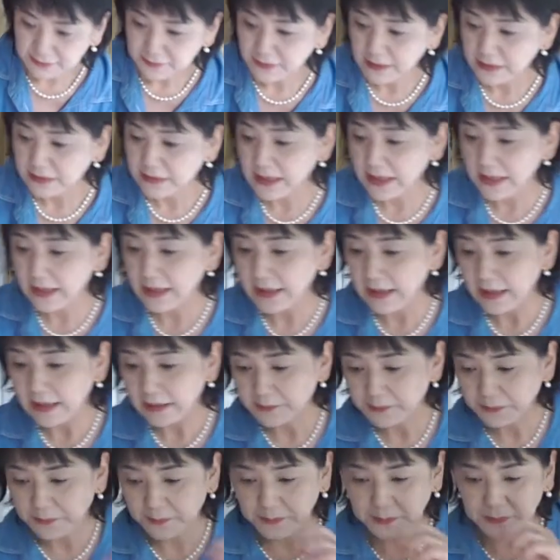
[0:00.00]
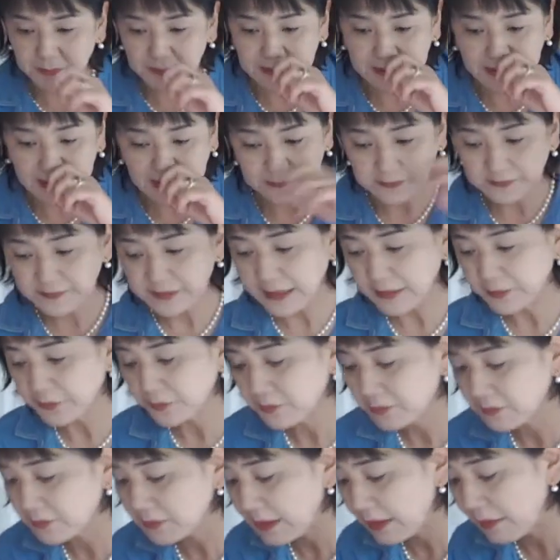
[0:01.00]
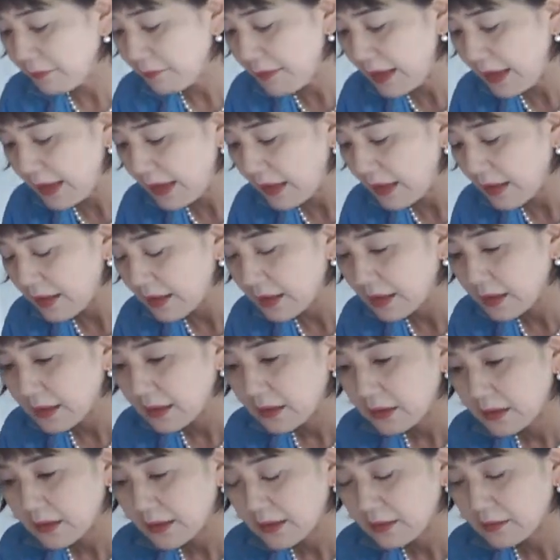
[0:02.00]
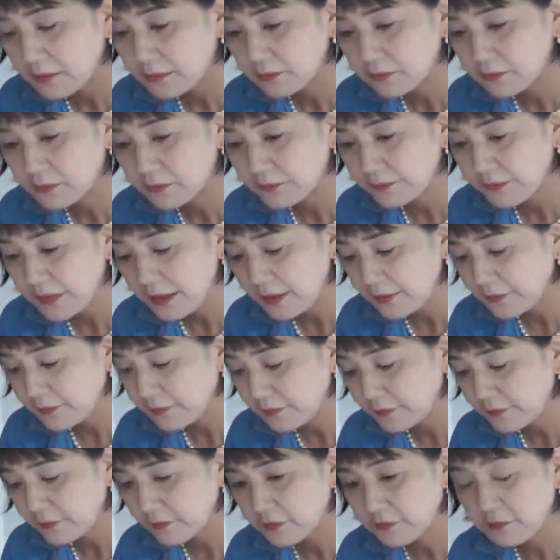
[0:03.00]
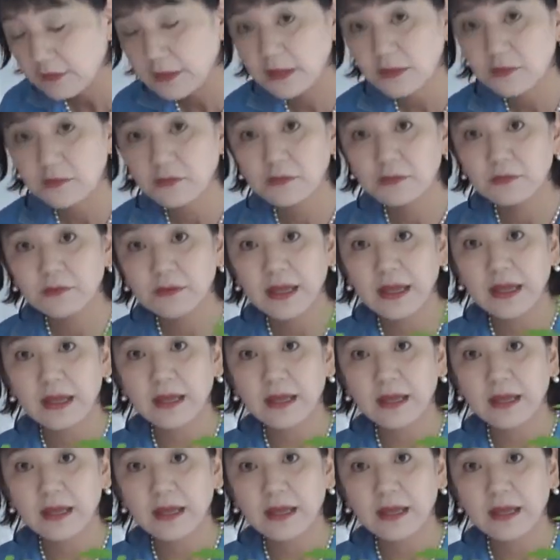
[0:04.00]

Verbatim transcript: それであのリアルサロンではえっと、先週はねこの